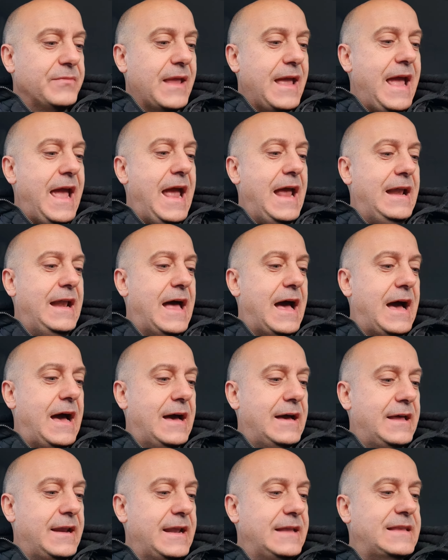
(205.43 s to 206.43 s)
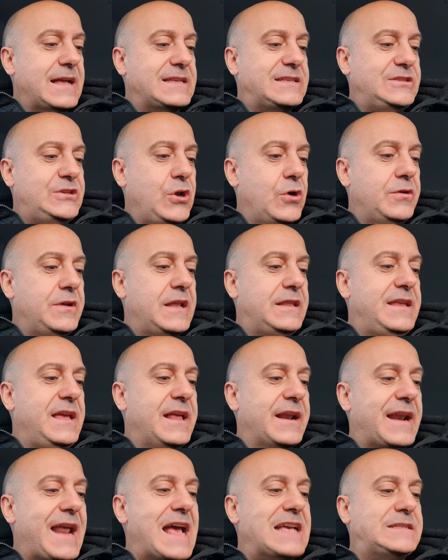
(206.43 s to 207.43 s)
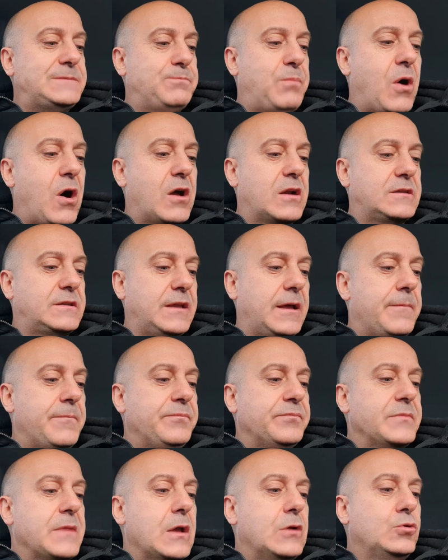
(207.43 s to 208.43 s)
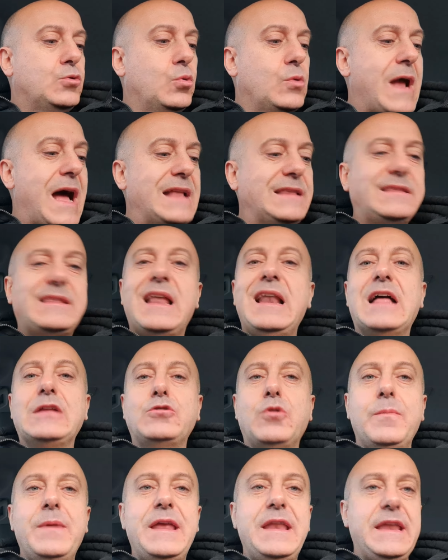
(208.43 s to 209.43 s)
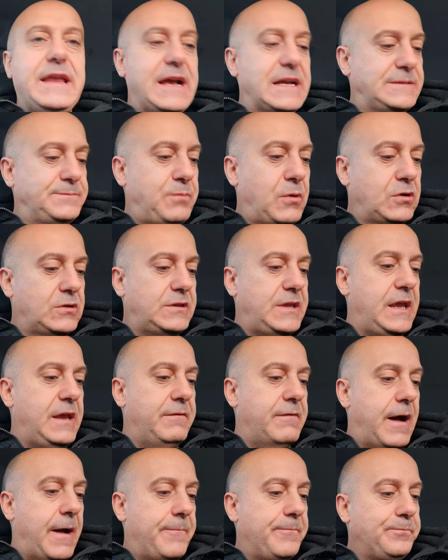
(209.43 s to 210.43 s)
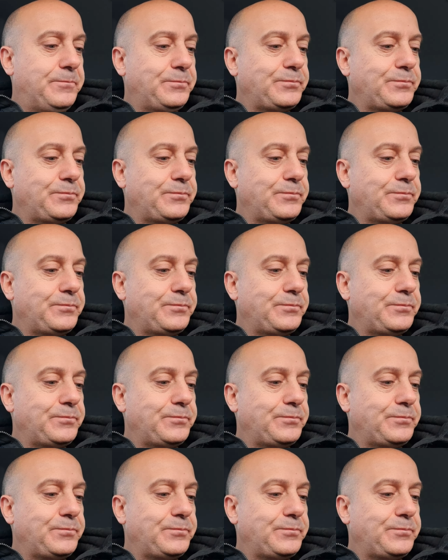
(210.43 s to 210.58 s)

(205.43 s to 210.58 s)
è la redazione di Rai Sport durante la domenica sportiva.